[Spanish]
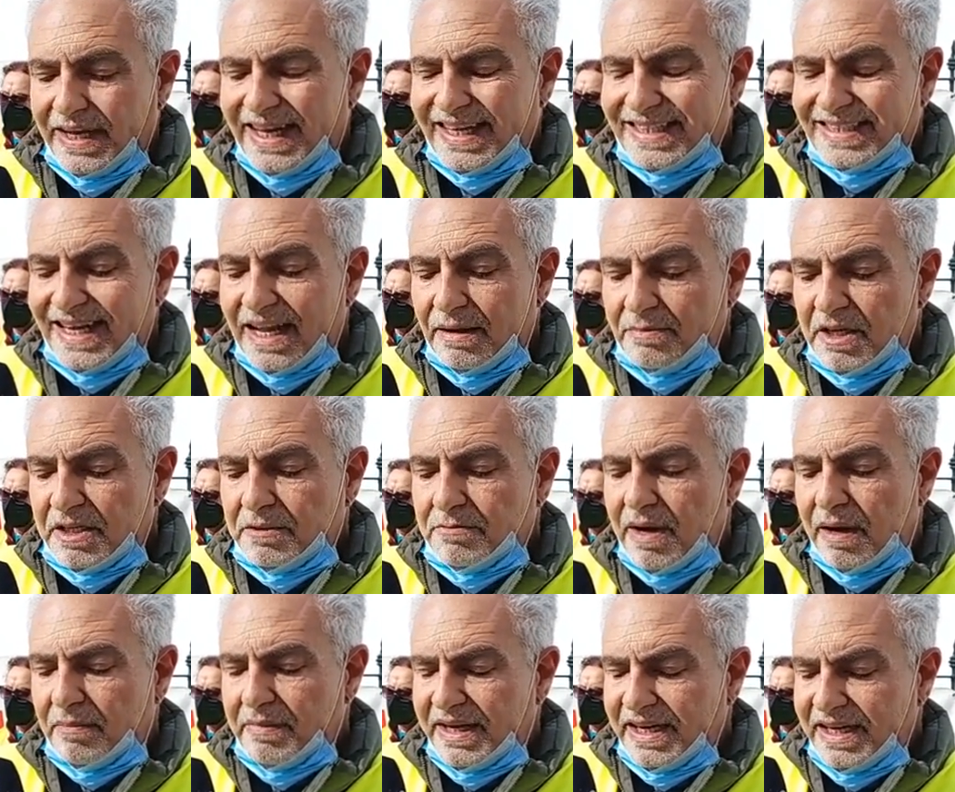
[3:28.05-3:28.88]
Es la
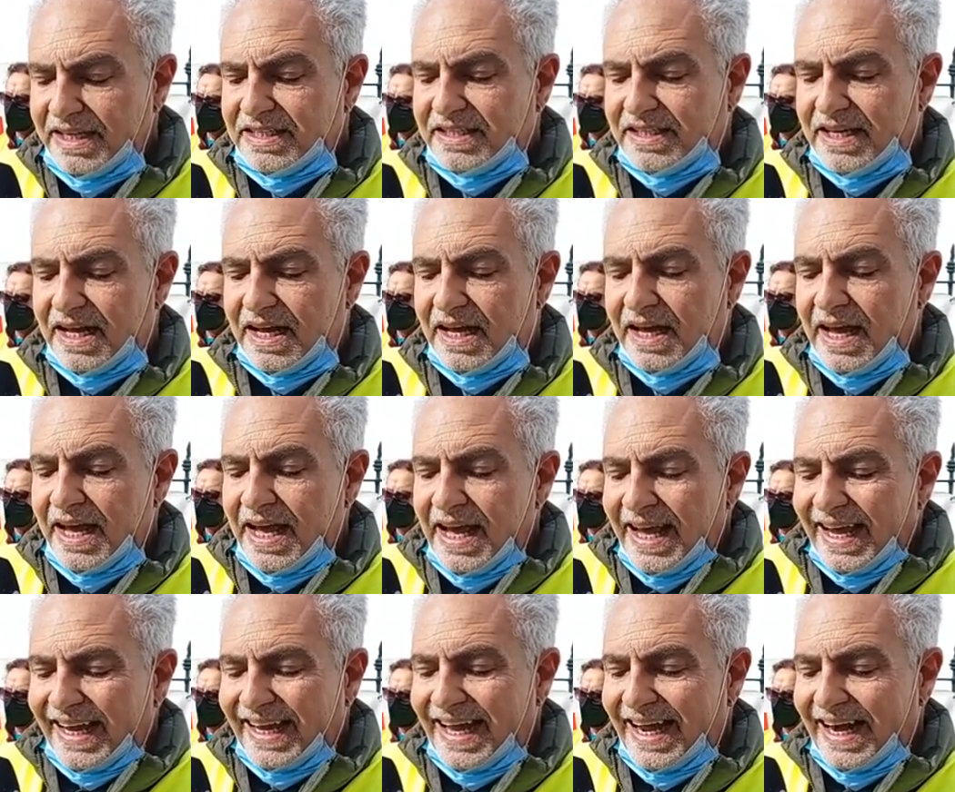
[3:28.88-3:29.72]
misma ministra
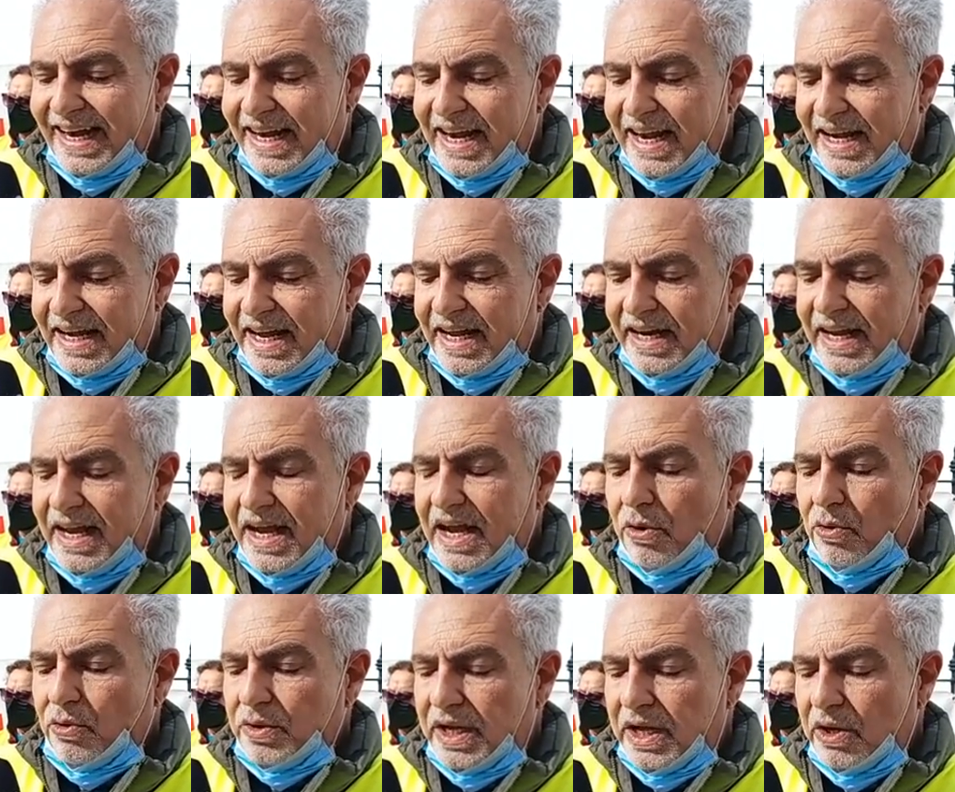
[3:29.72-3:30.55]
que
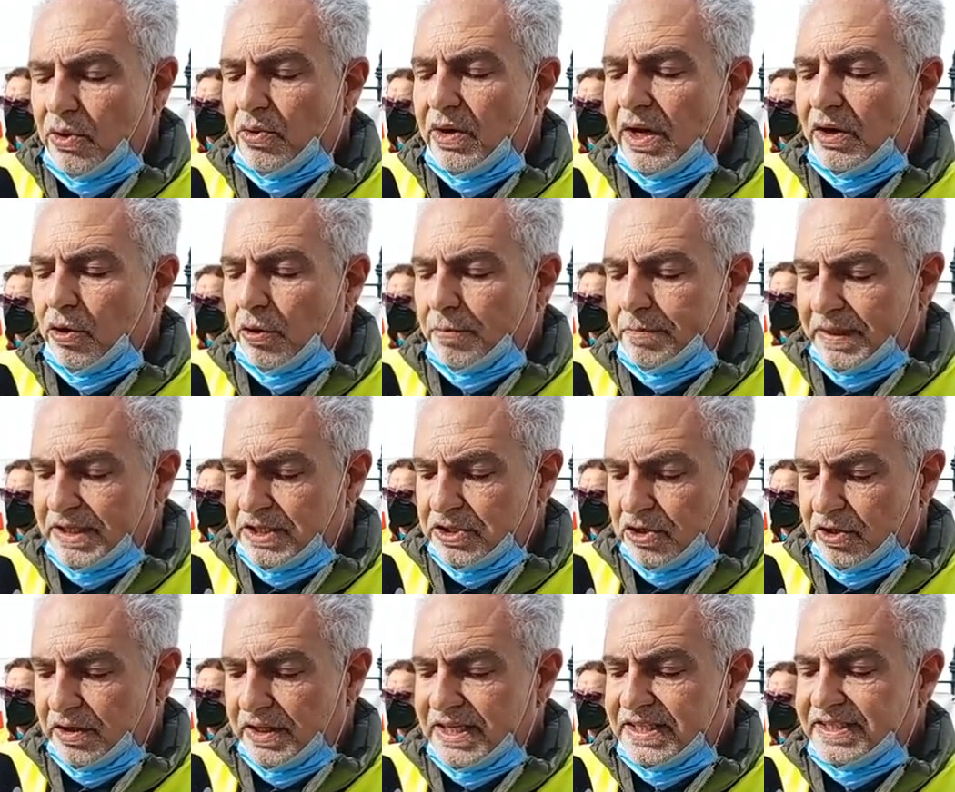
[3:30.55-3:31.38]
racanea un euro a los
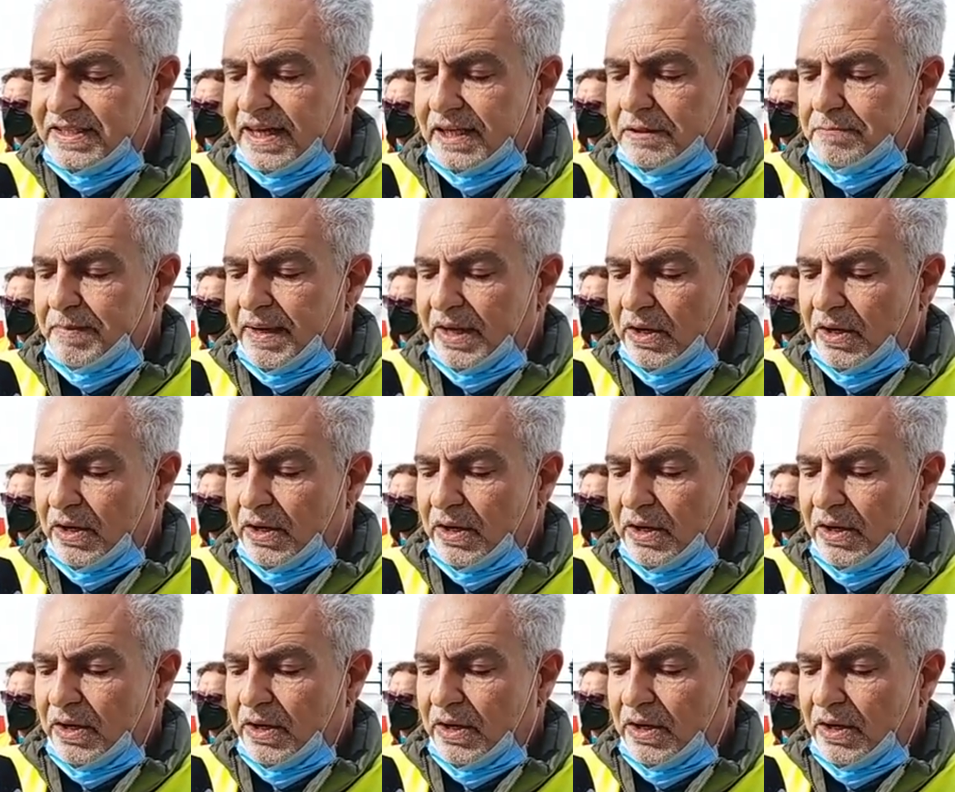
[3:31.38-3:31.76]
pensionistas,